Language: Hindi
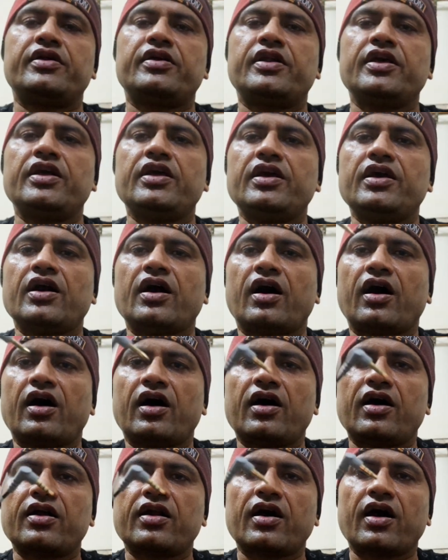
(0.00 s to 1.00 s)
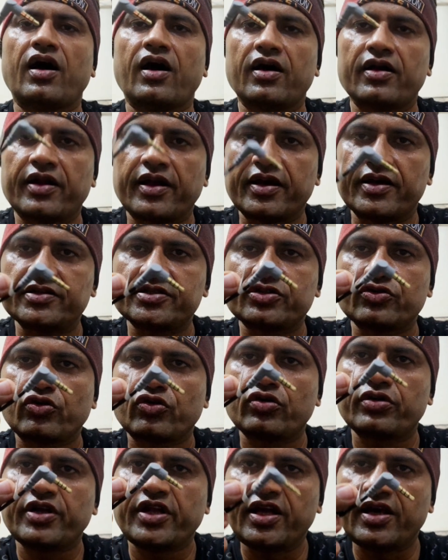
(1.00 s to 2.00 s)
टी आर आर एस
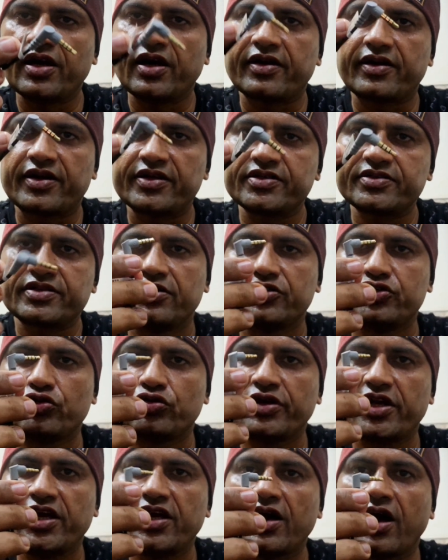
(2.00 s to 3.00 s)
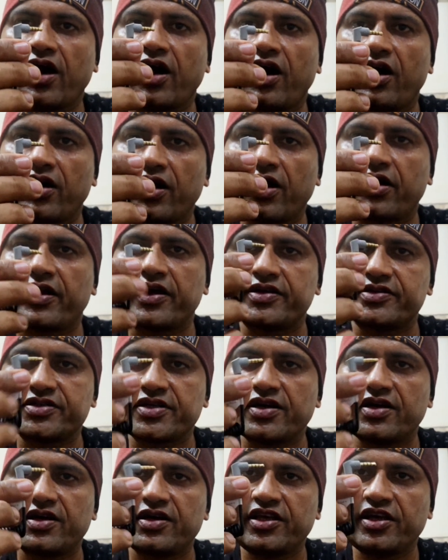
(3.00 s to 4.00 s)
और टी आर एस जो टी आर आर एस
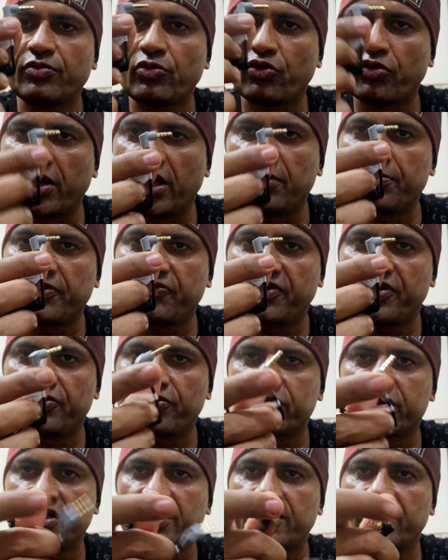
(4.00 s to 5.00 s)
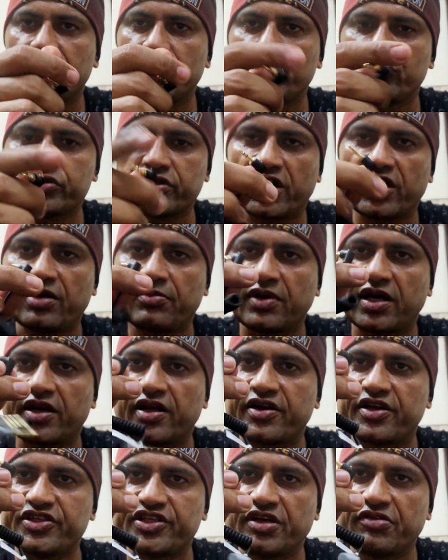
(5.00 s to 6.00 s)
है ये मोबाइल में फिट होता है दूसरा हमारा
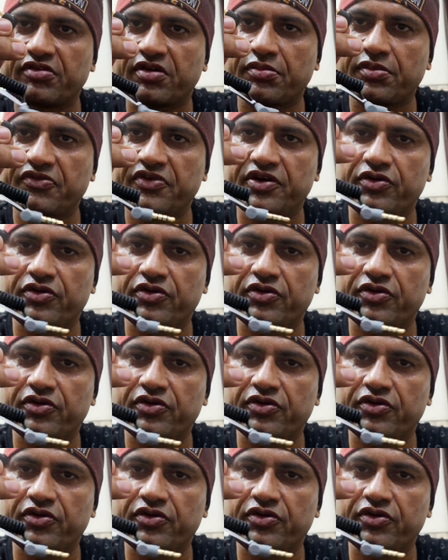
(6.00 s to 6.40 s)
रिसीवर में फिट